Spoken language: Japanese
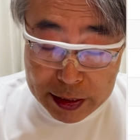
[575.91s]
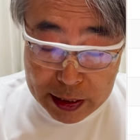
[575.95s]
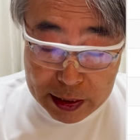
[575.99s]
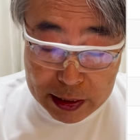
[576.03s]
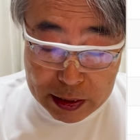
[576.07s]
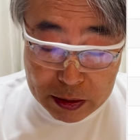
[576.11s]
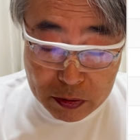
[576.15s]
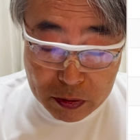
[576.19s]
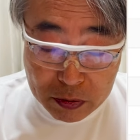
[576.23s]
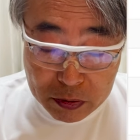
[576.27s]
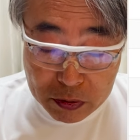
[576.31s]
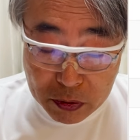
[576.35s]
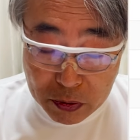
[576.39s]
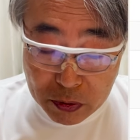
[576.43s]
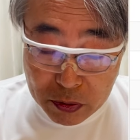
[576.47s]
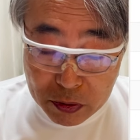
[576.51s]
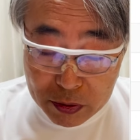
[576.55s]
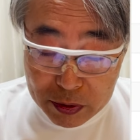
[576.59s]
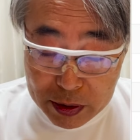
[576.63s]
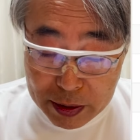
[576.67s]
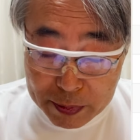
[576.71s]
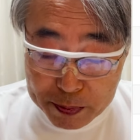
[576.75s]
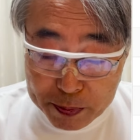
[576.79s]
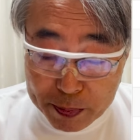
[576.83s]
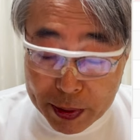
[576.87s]
野のところ
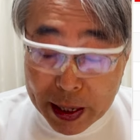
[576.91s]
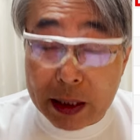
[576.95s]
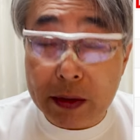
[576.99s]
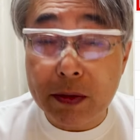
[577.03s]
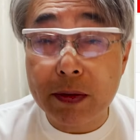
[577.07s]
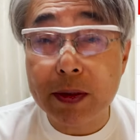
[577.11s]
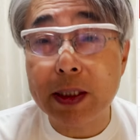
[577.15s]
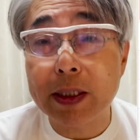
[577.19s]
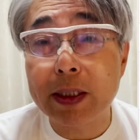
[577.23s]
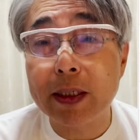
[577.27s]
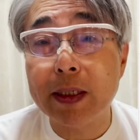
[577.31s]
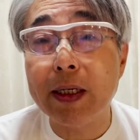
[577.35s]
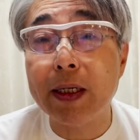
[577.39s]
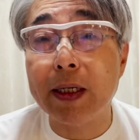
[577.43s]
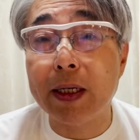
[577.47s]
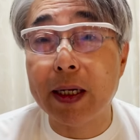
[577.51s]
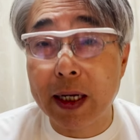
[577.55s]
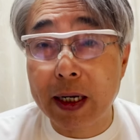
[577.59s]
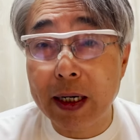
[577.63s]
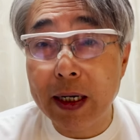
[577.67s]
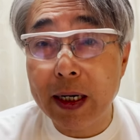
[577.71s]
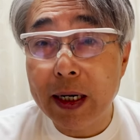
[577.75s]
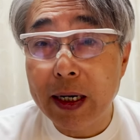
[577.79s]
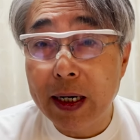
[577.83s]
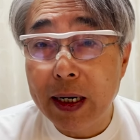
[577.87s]
でバントされねえ
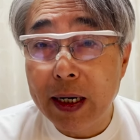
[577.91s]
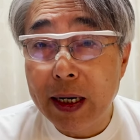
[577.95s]
な。